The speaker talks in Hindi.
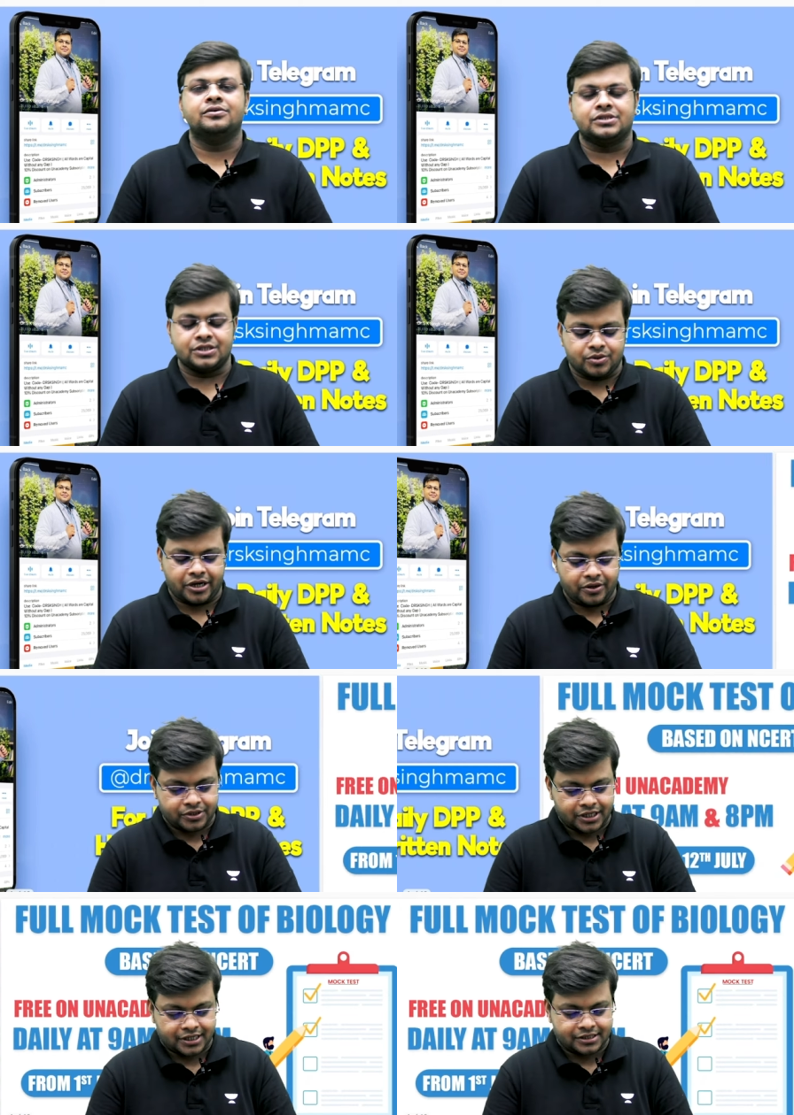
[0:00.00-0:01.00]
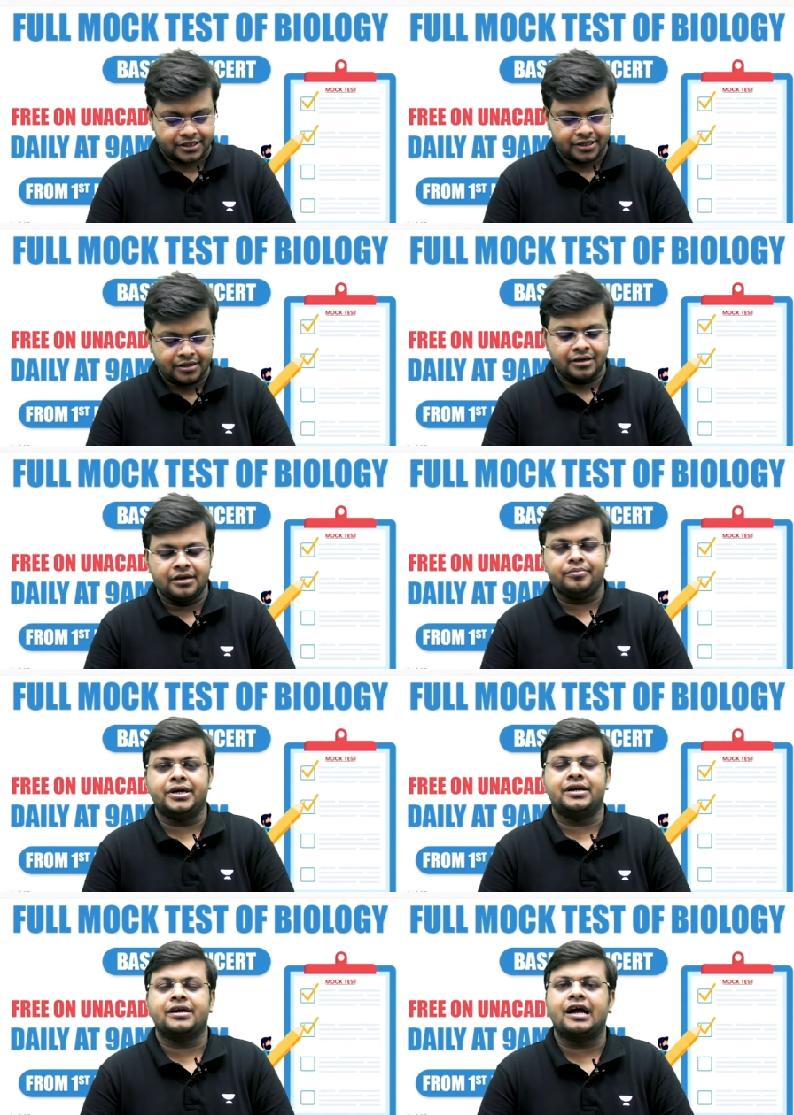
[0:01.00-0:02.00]
उसे ज्वाइन हो जाना चाहिए
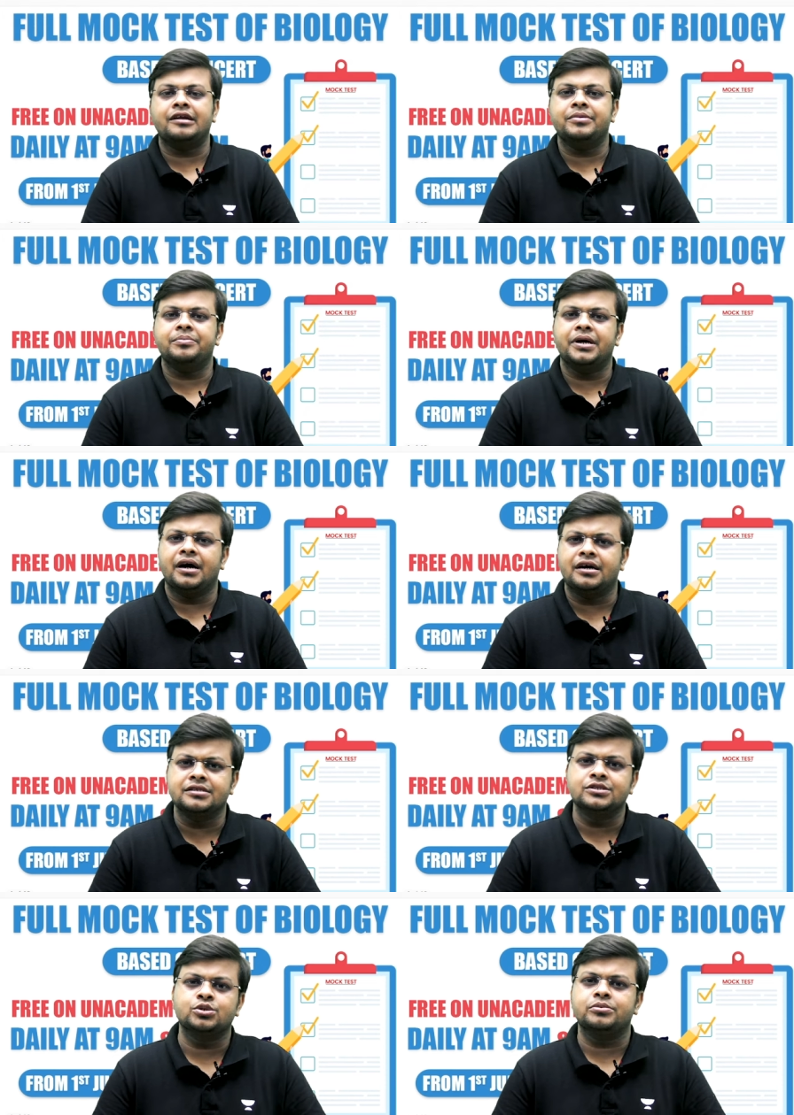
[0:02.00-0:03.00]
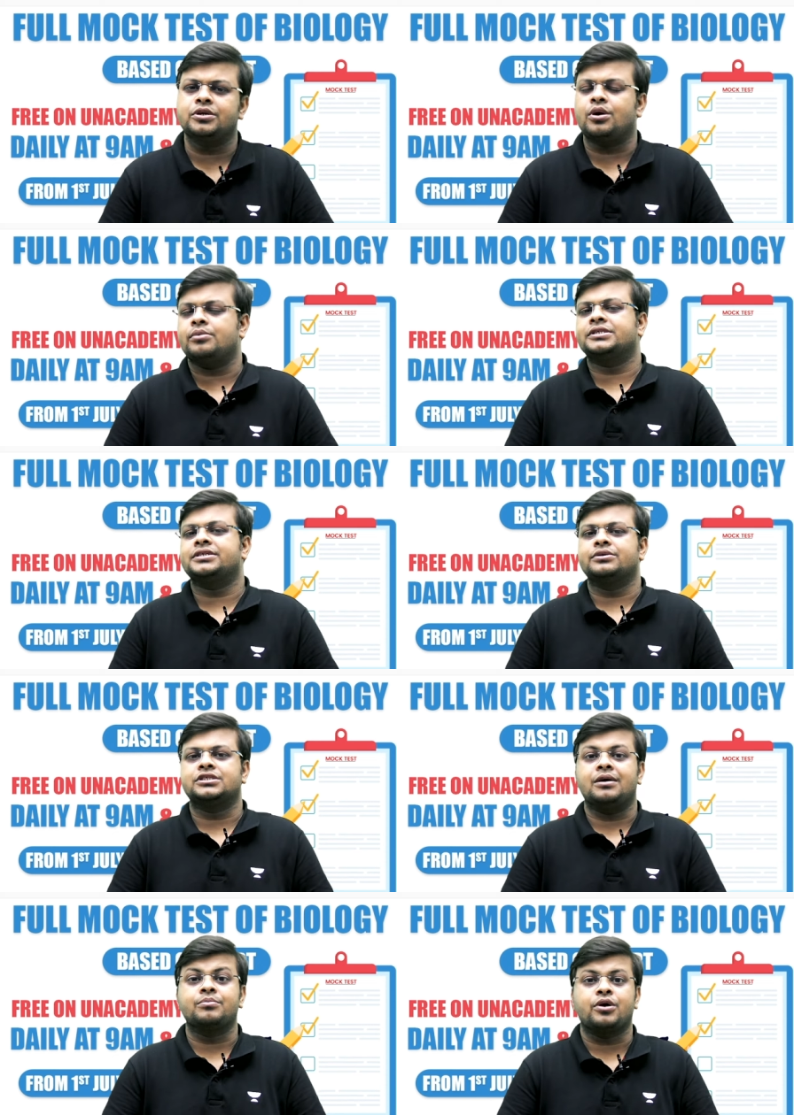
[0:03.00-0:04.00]
मैं अन अकेडमी पर हर दिन सुबह नौ बजे और
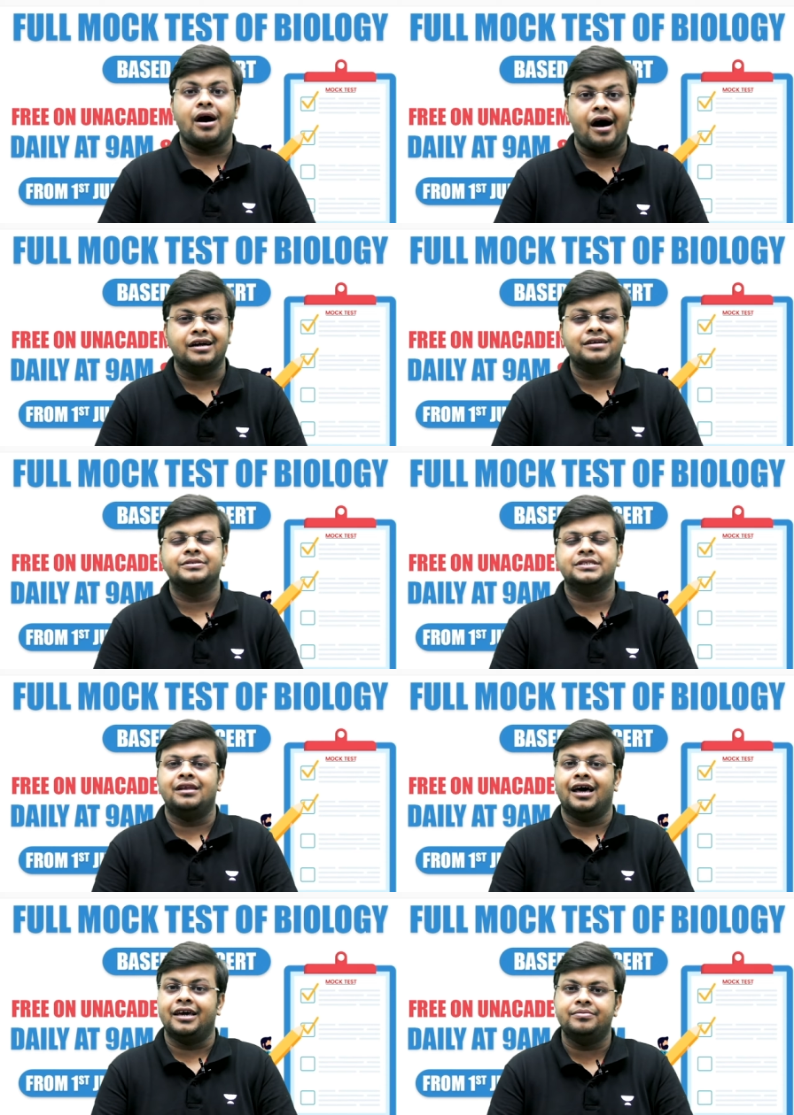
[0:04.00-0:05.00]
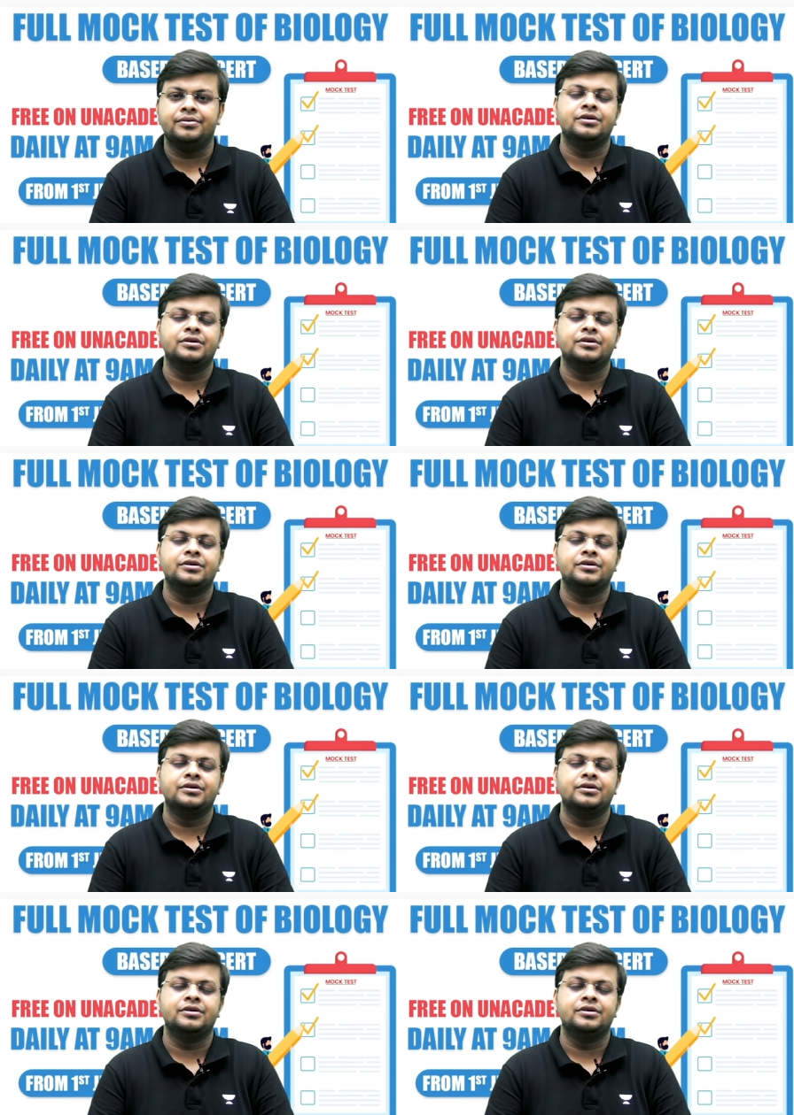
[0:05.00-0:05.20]
शाम को आठ बजे लाइव